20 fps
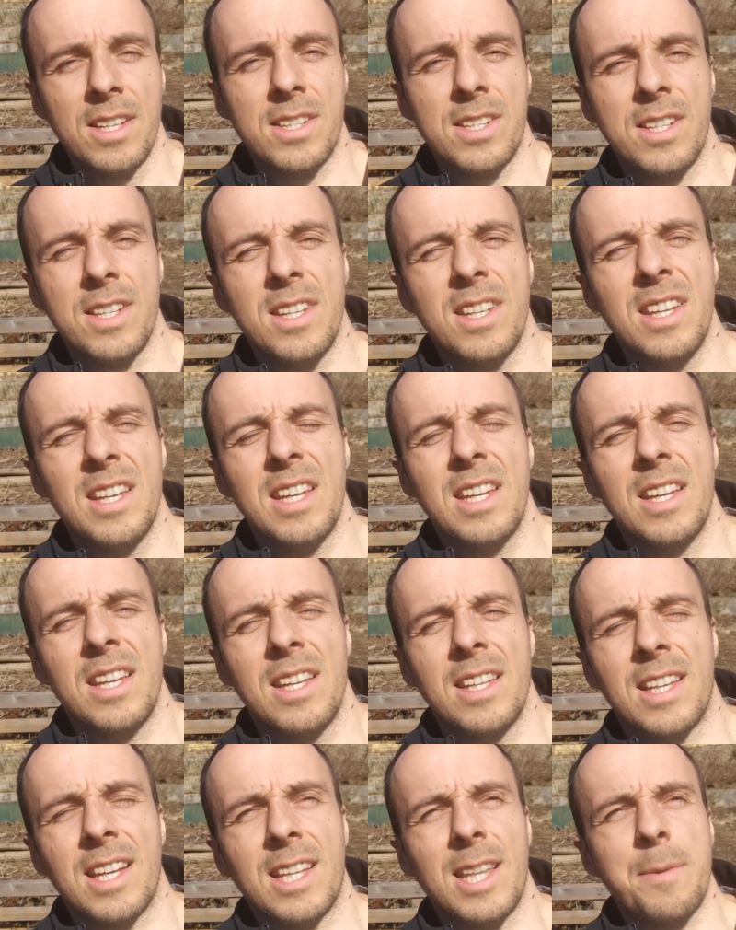Czyli
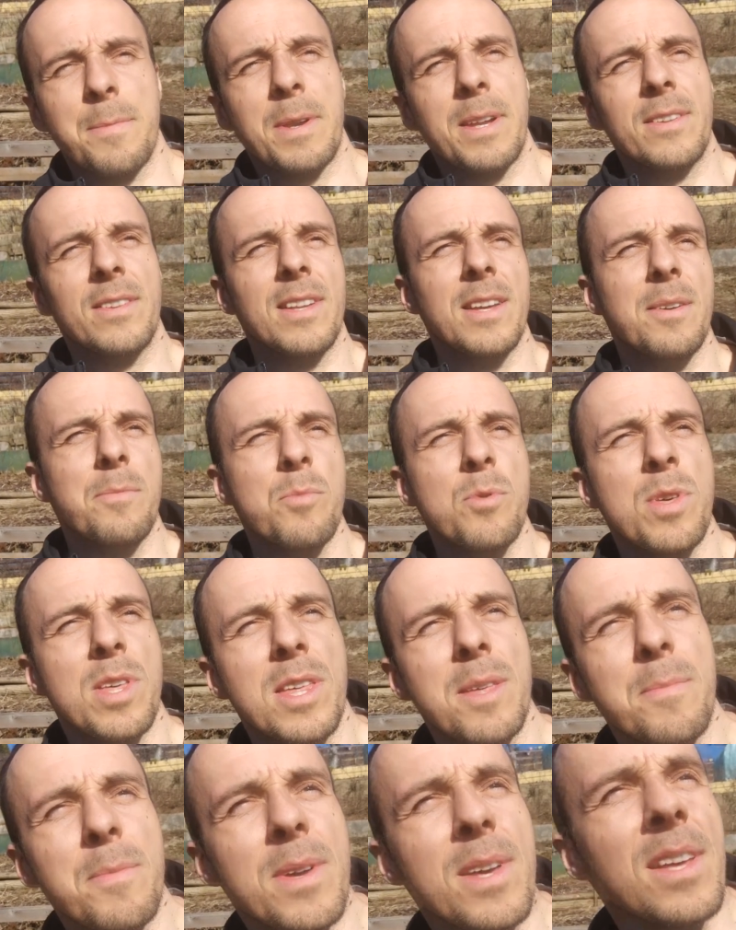tak naprawdę
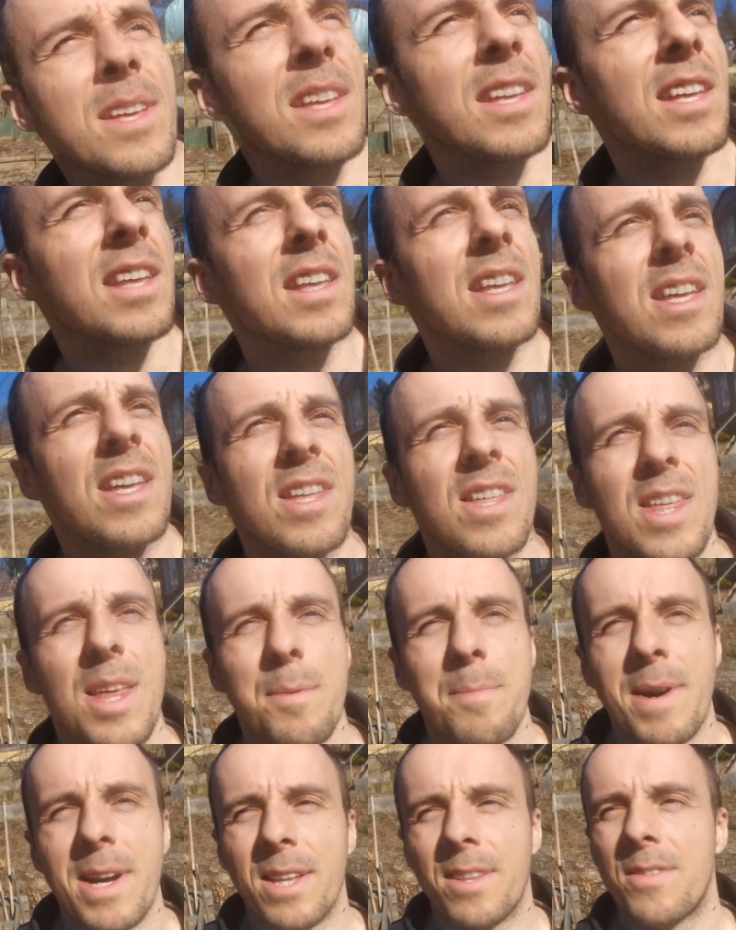musimy
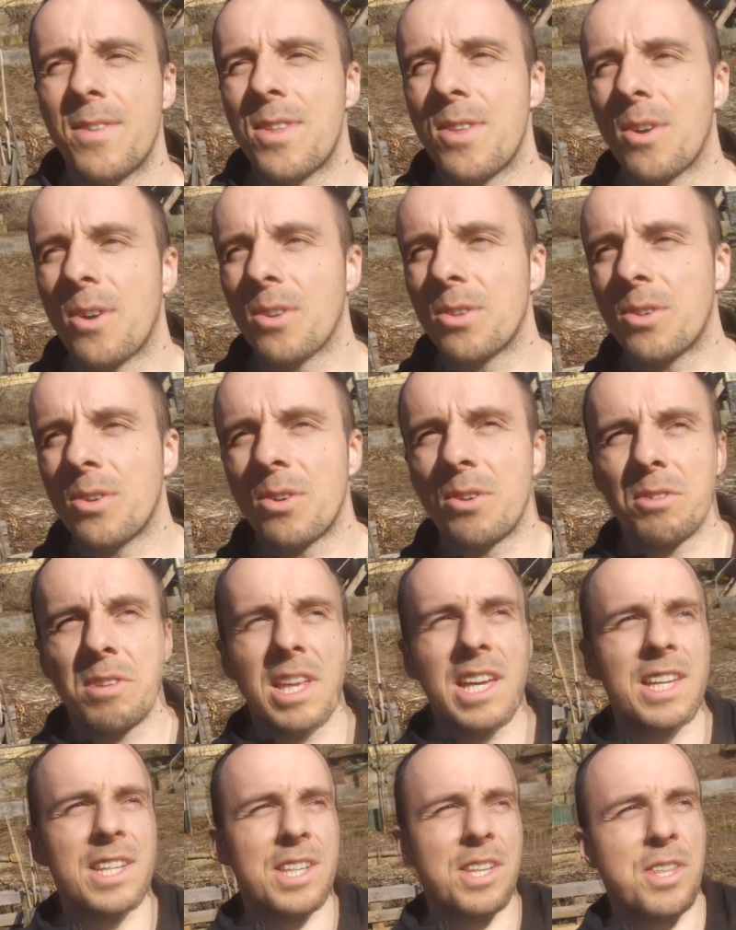się martwić o to
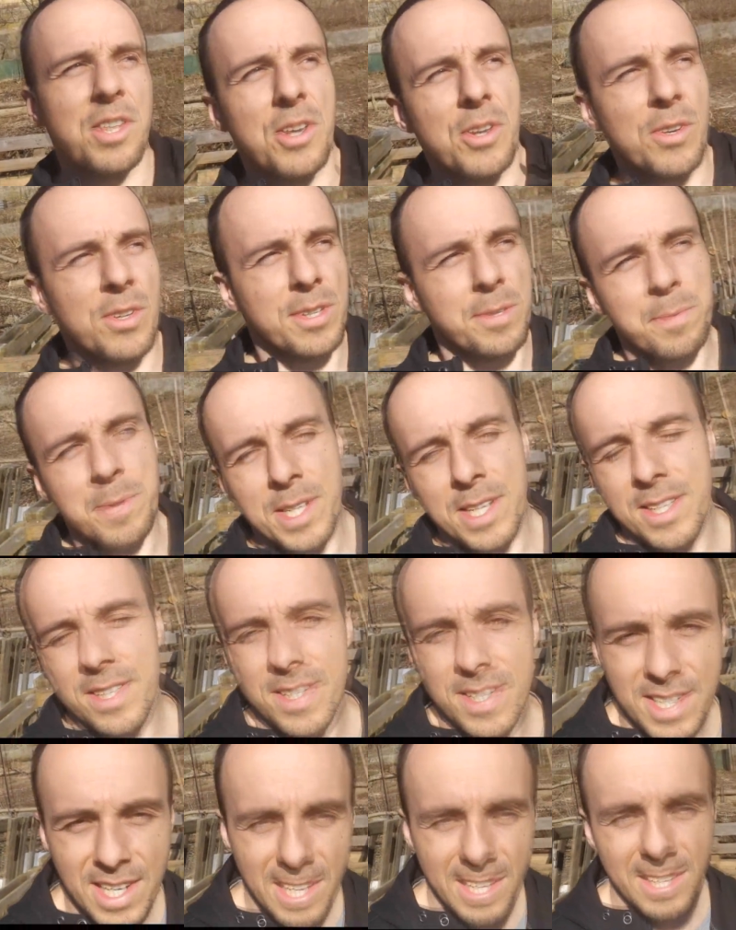nie, że się
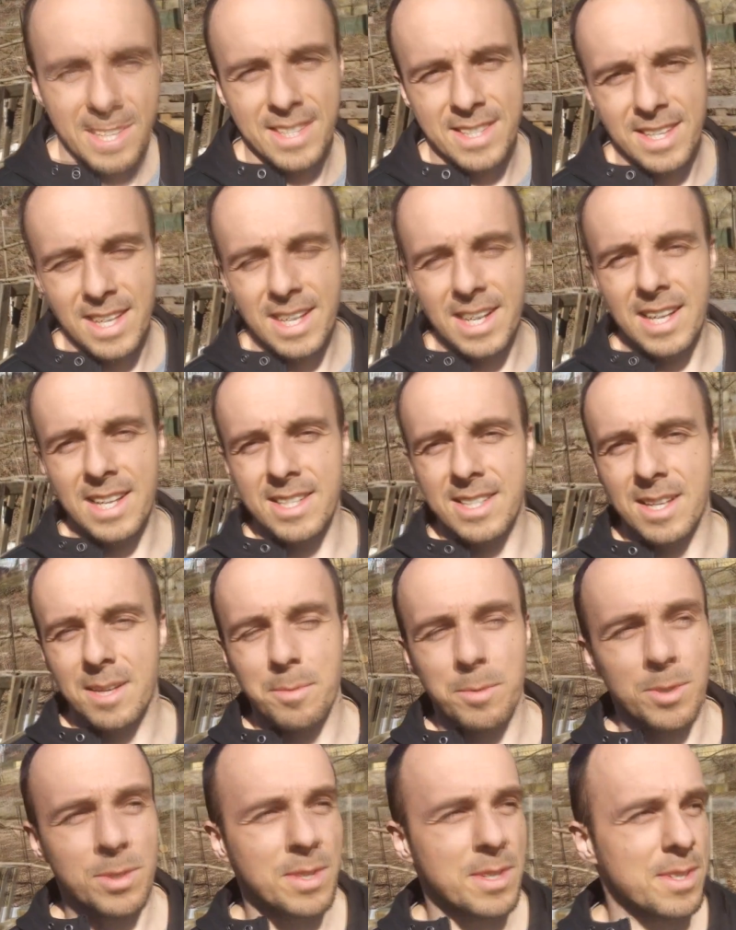rozprzestrzeni
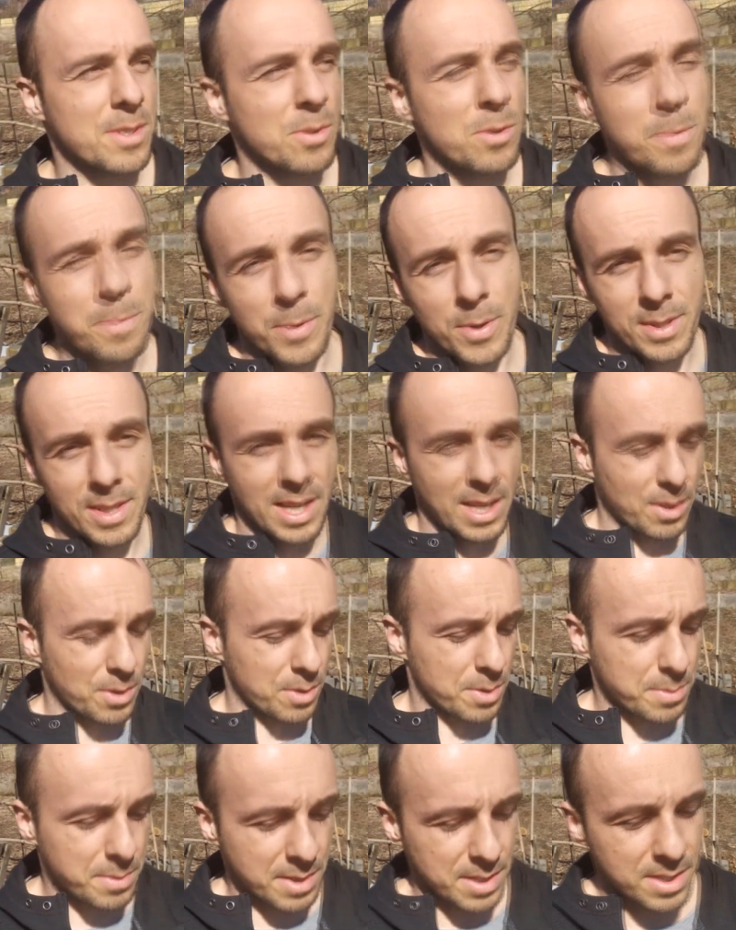zaraza, bo to jest głupota,
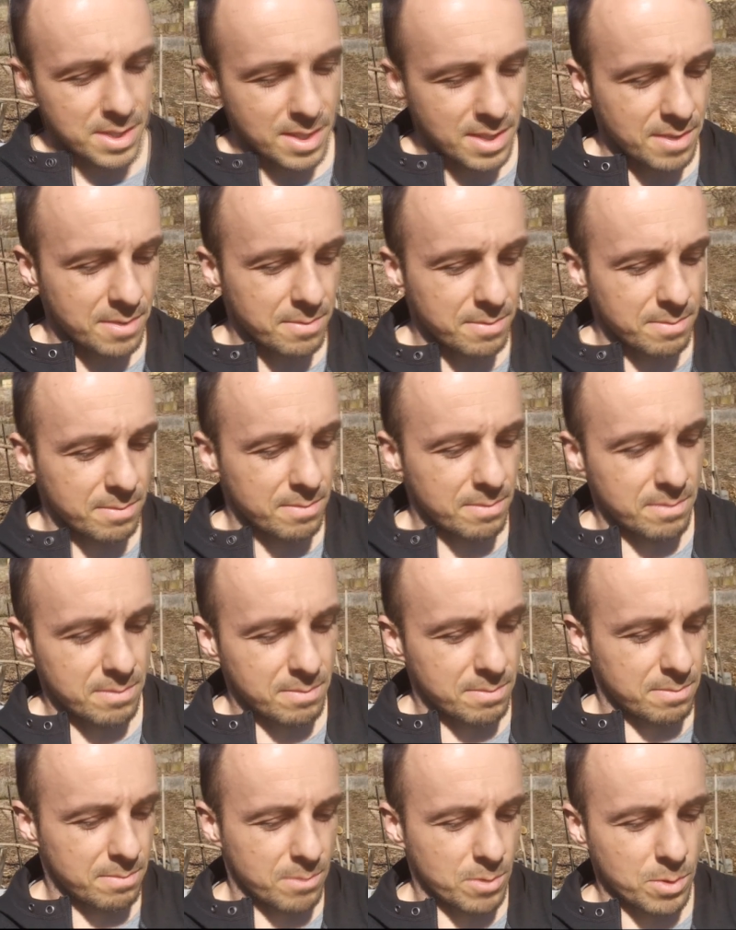jak już wcześniej
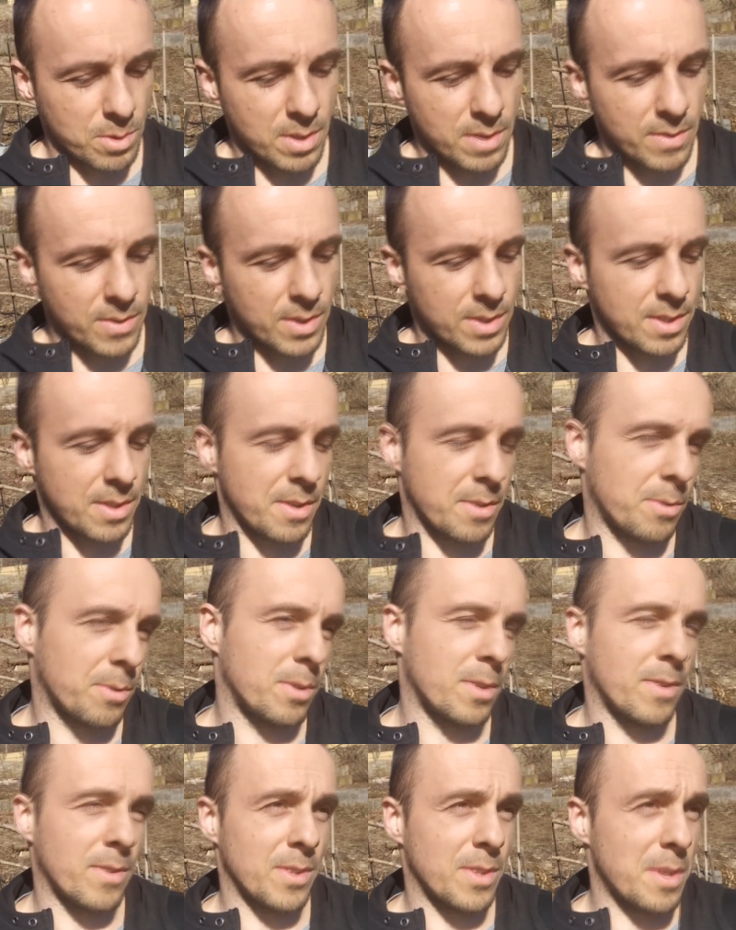udowodniłem,
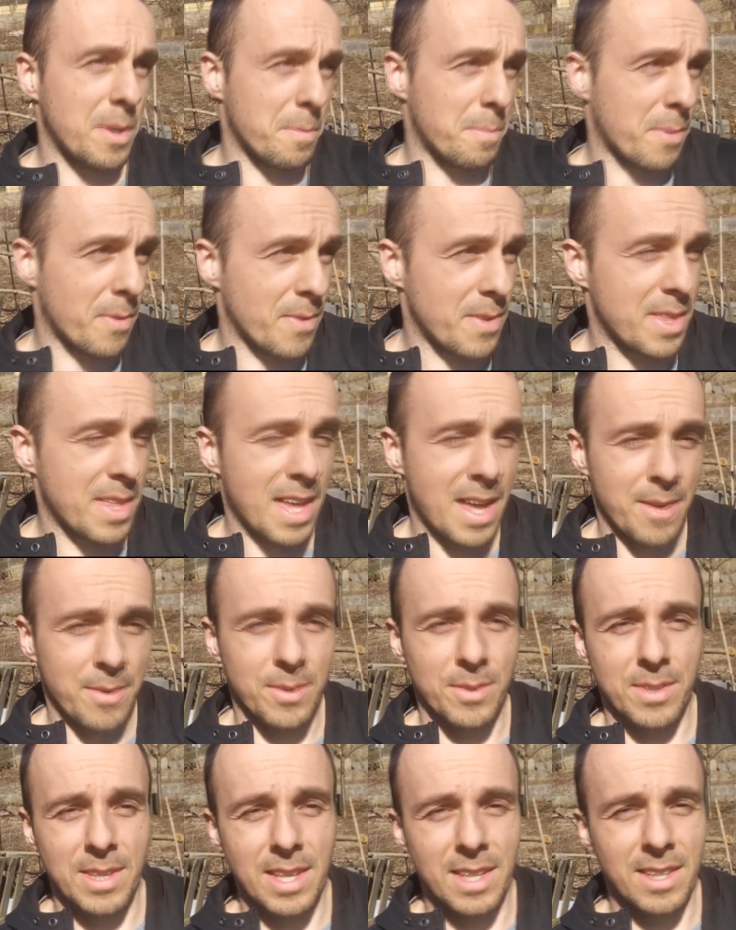udowodniłem,
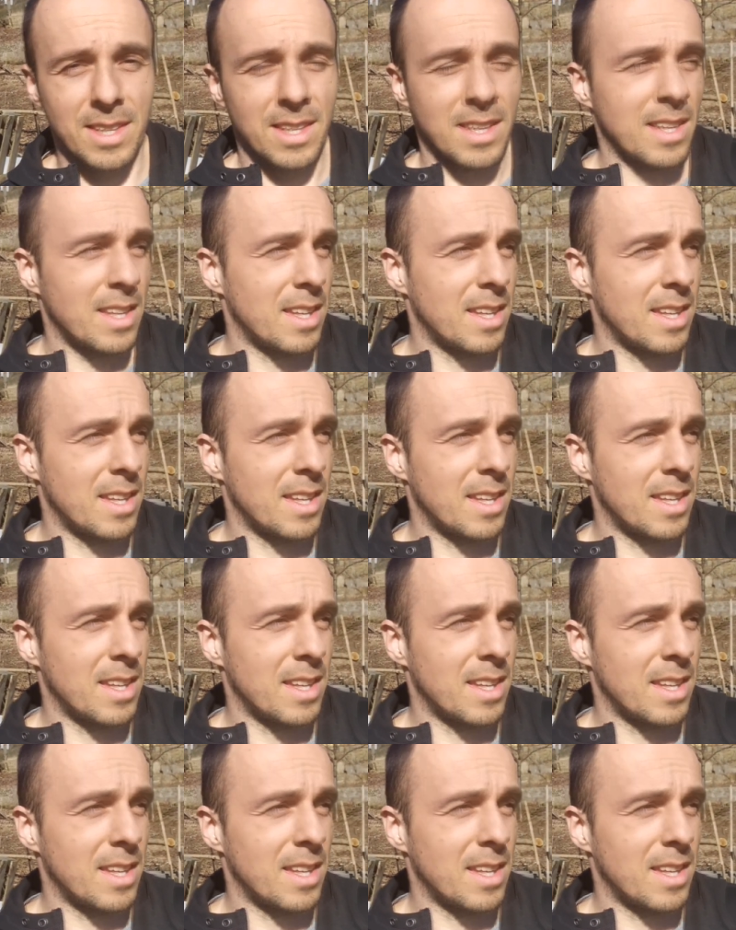powiedziałem, no nie,